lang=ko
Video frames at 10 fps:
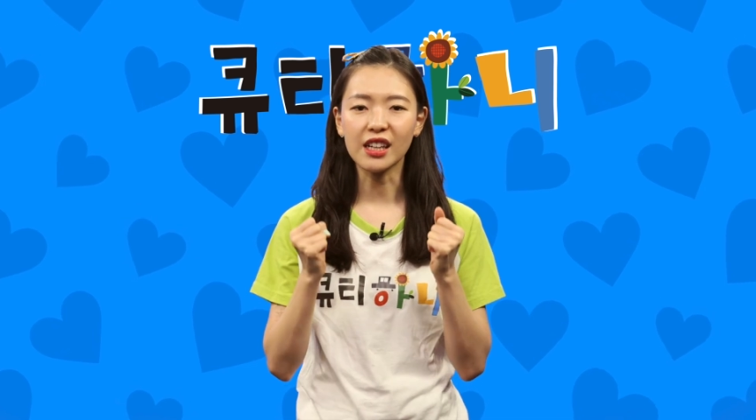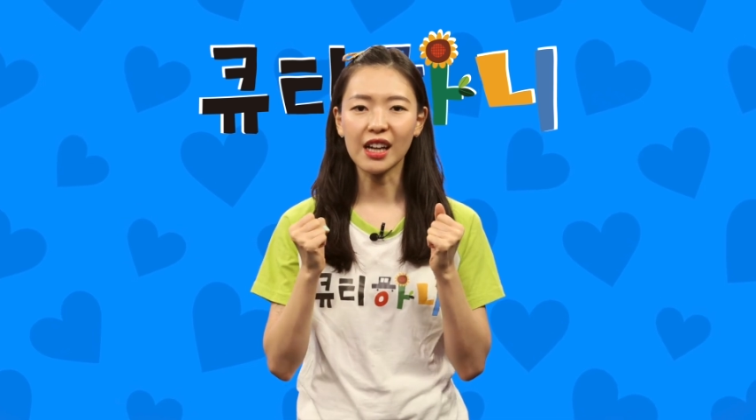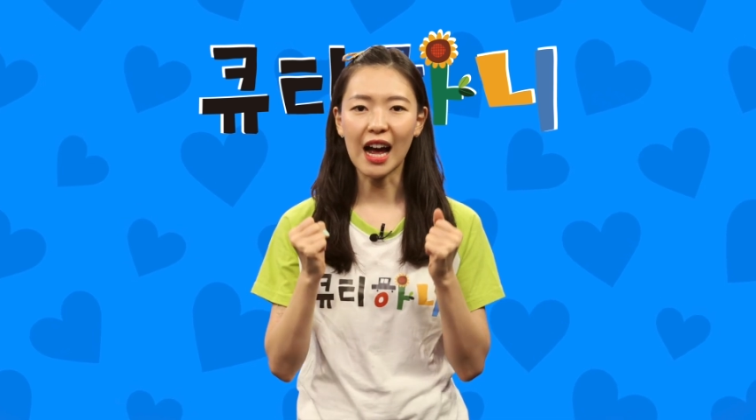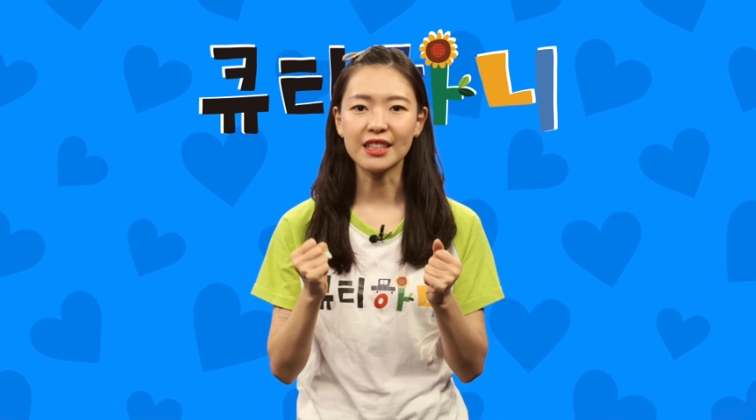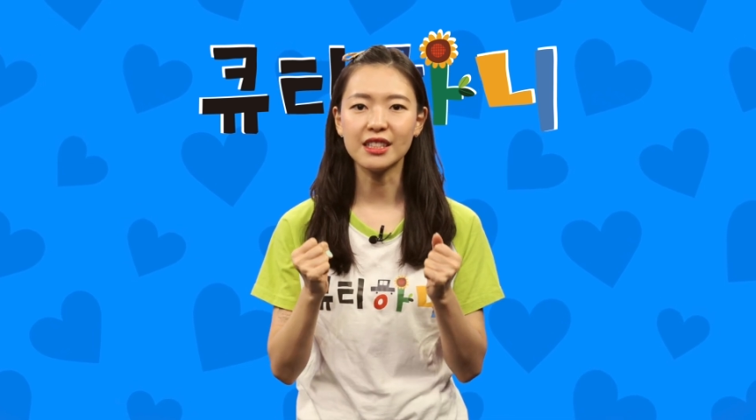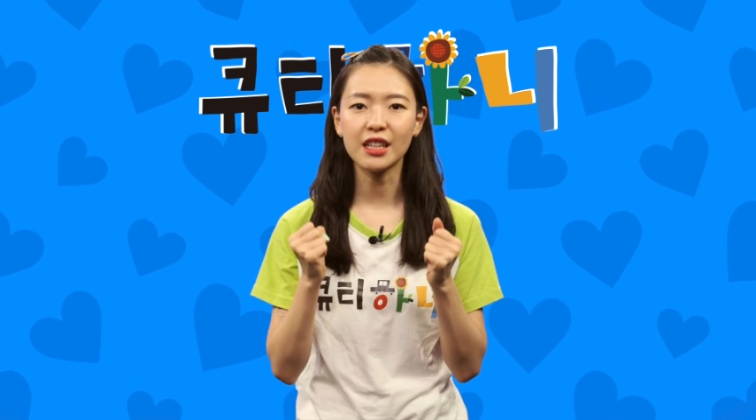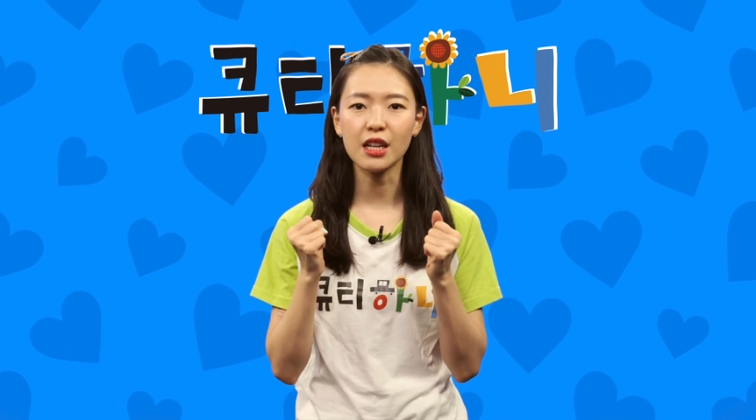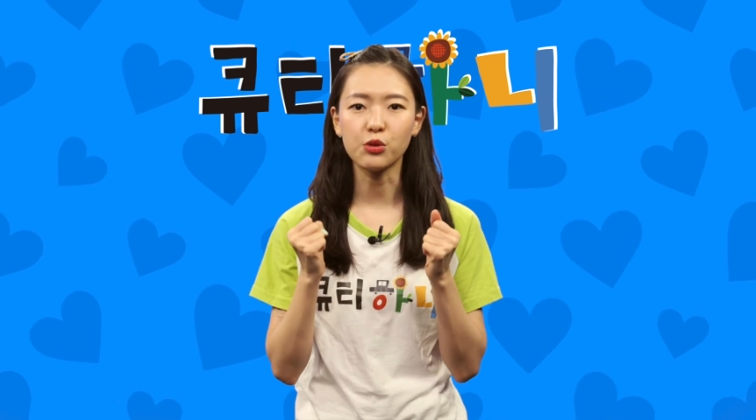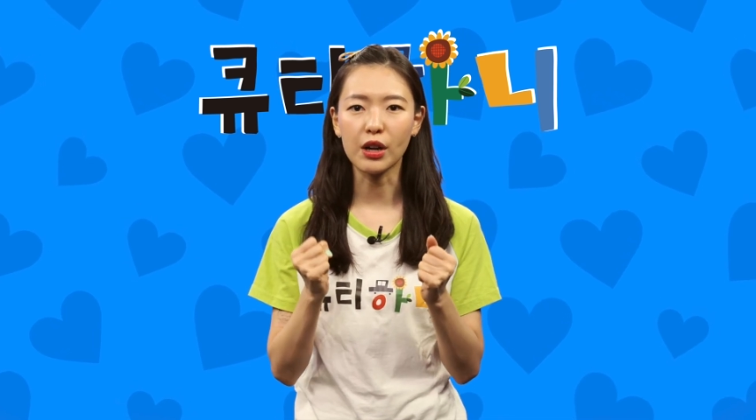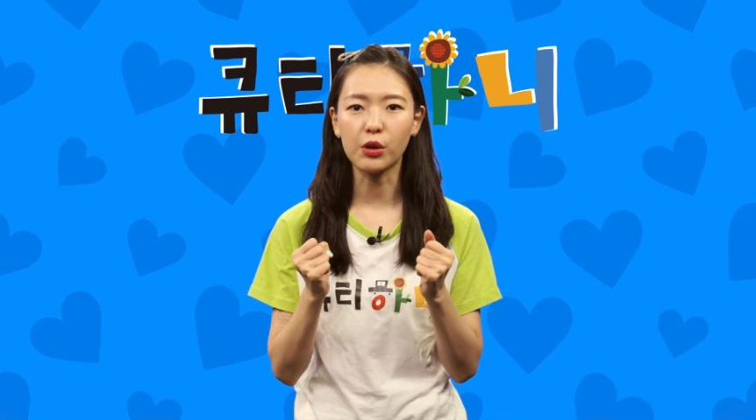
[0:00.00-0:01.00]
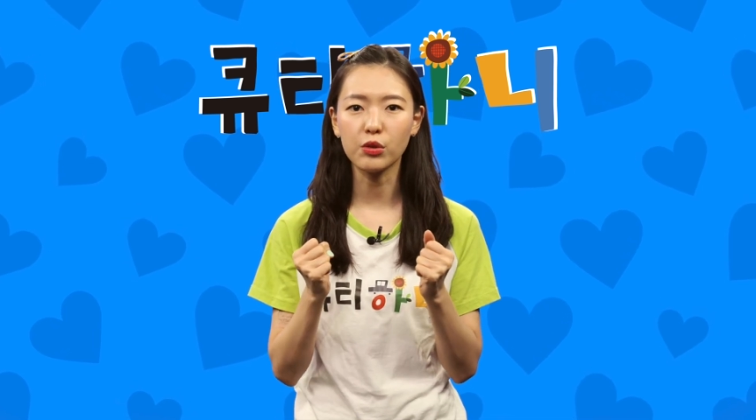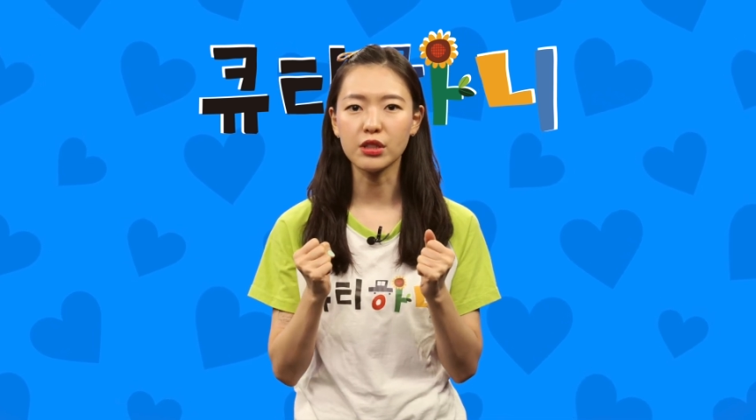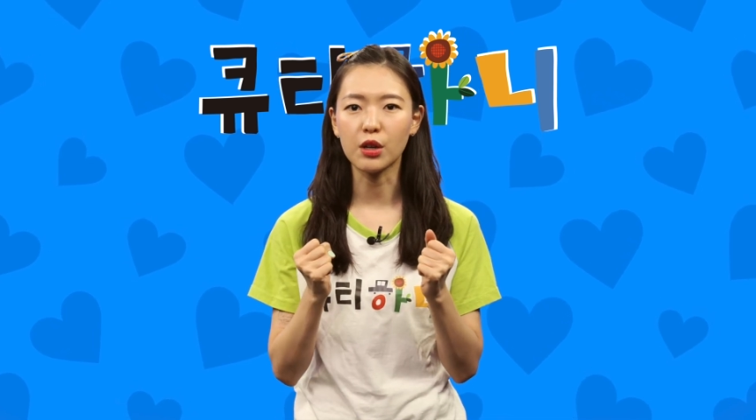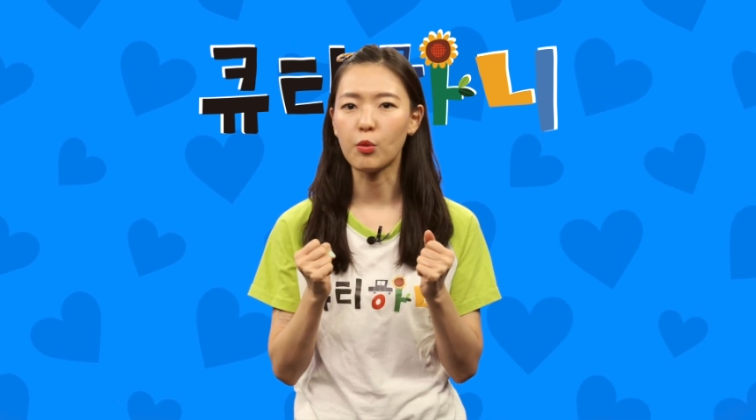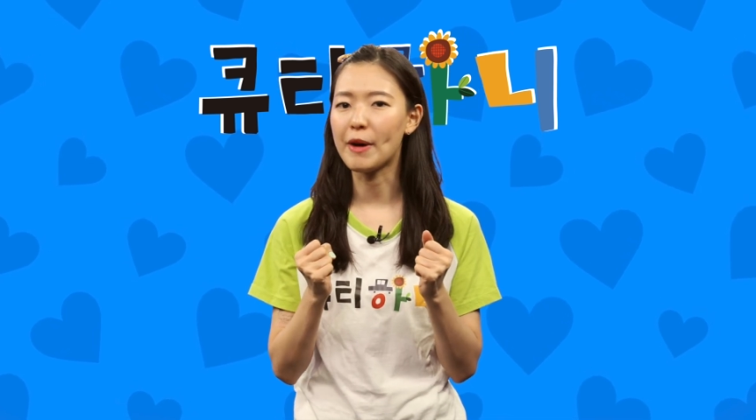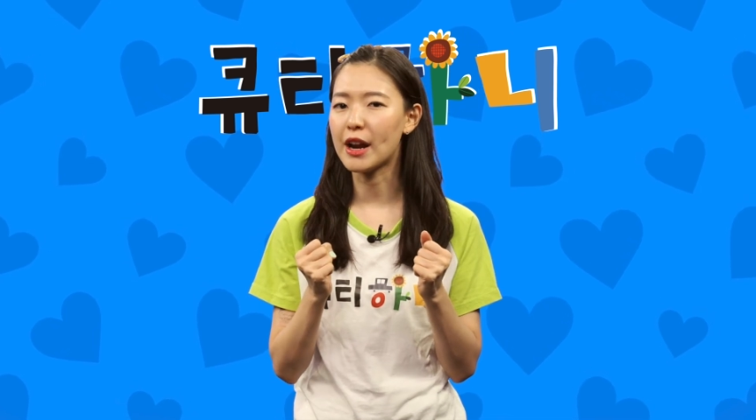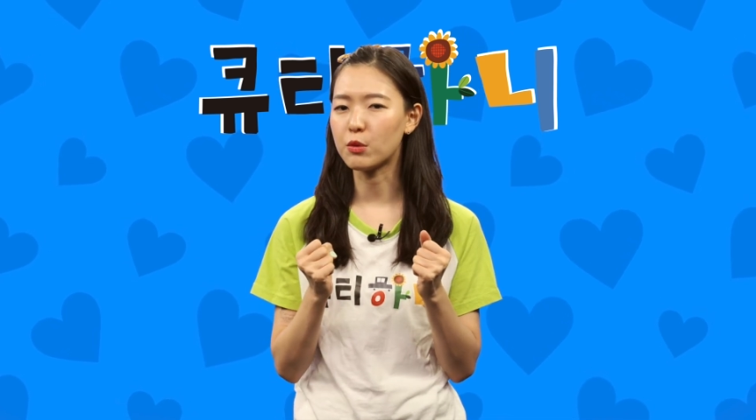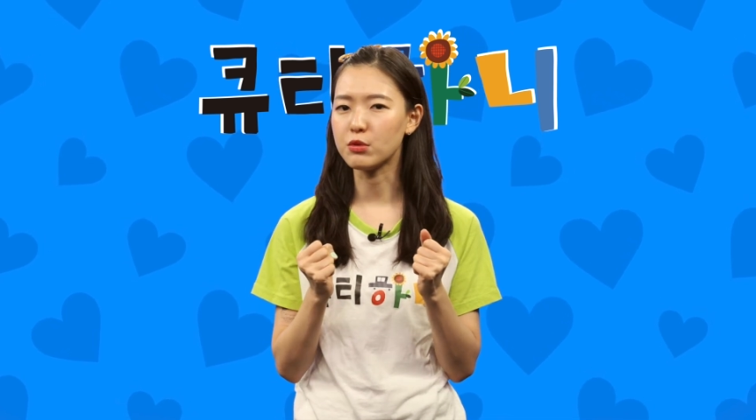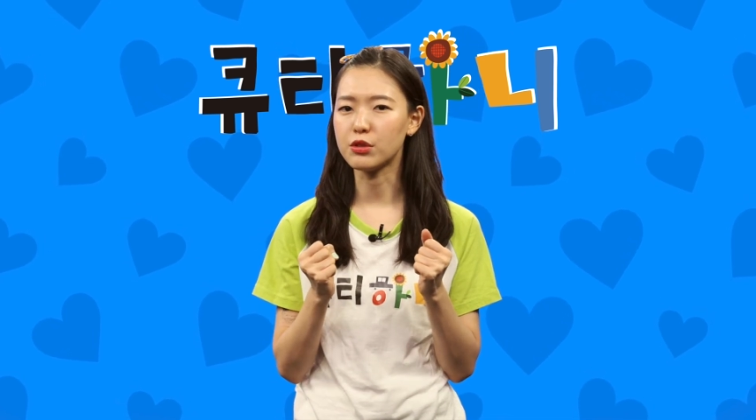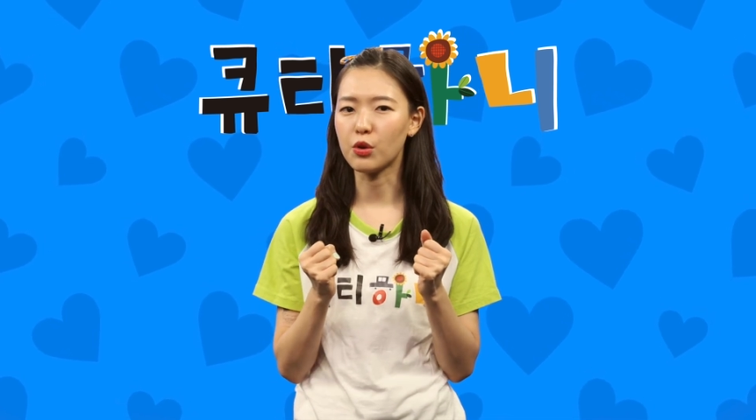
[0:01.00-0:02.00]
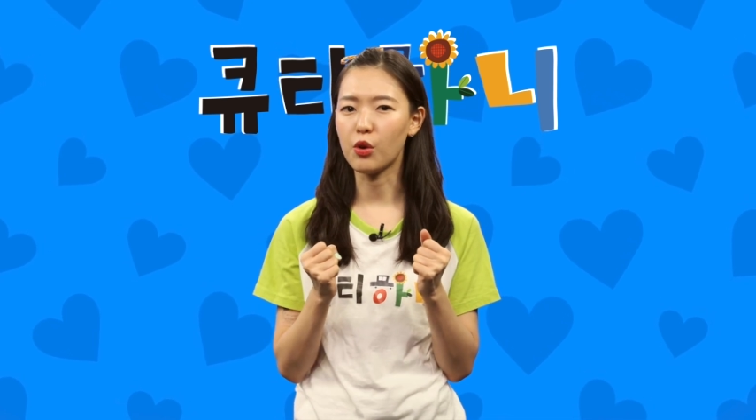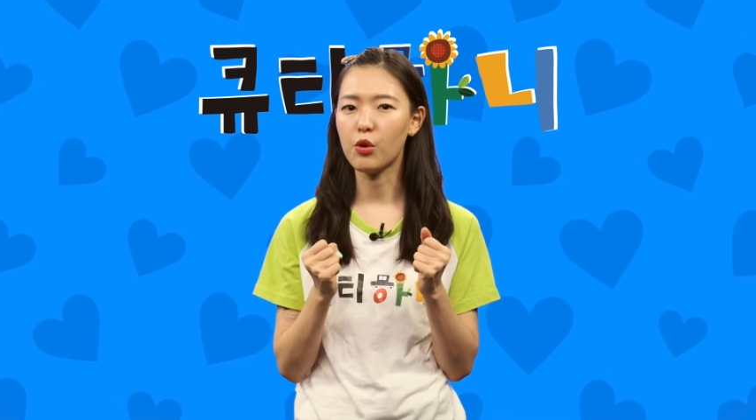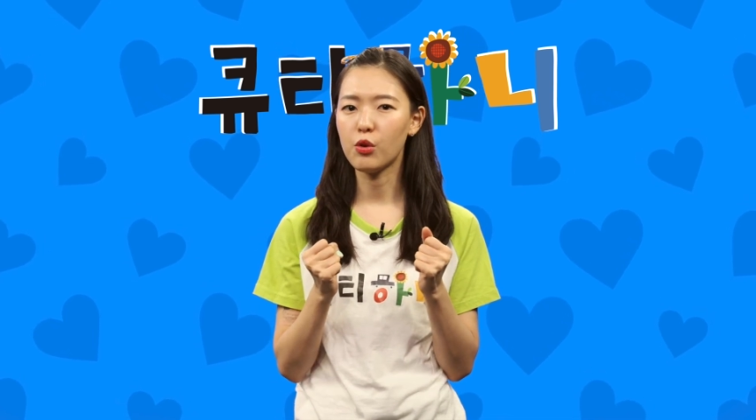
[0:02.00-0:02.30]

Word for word: 가지게 될 것이라고 말하고 있어요.